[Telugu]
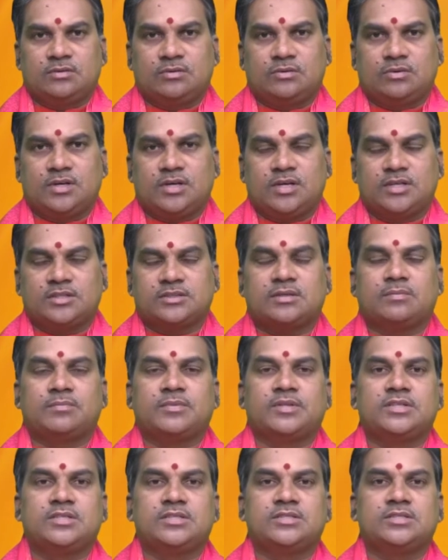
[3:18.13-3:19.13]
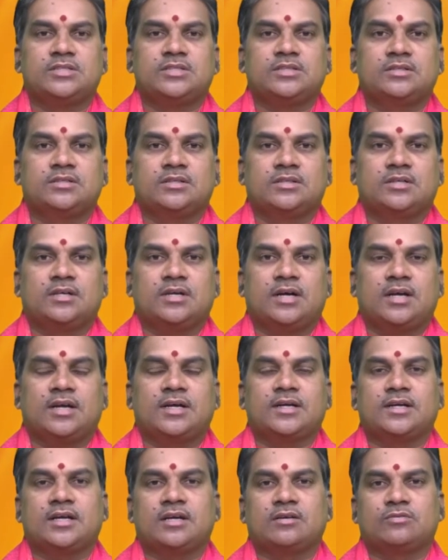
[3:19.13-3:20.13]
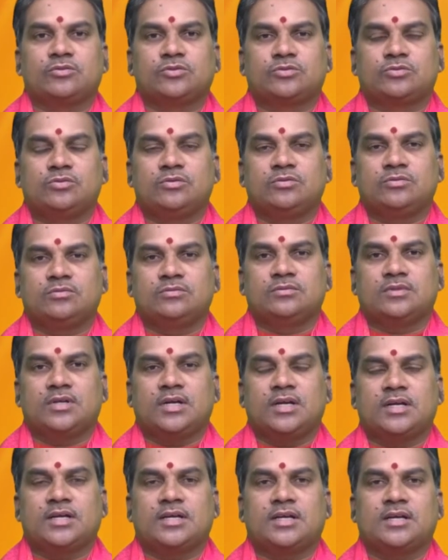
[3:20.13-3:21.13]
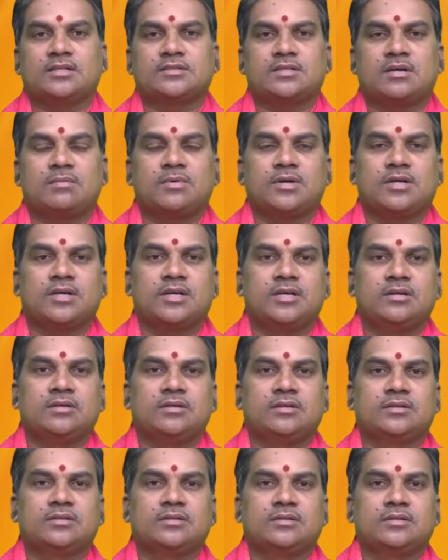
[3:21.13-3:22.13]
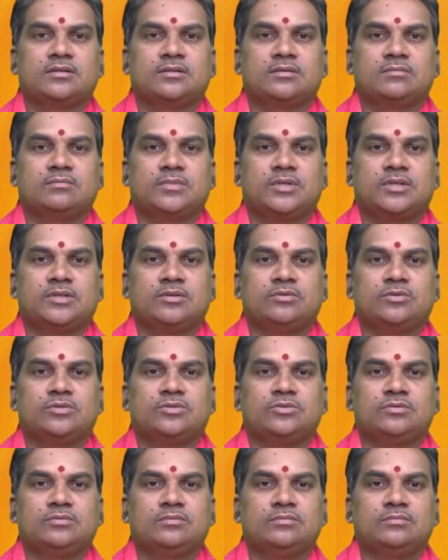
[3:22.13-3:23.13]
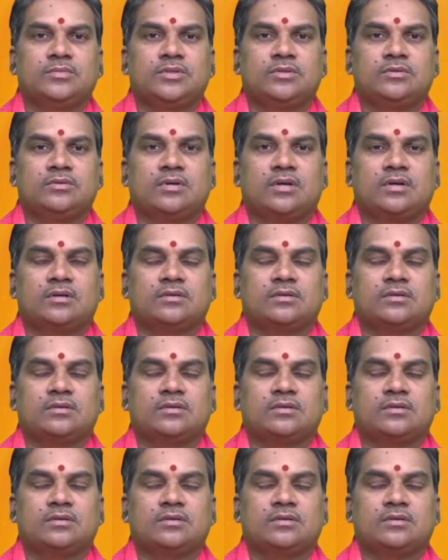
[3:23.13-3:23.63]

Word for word: గృహానికి సంబంధించి అలంకరణ వస్తువులు అలంకరణ సామాగ్రిని మరి ఈరోజు మీరు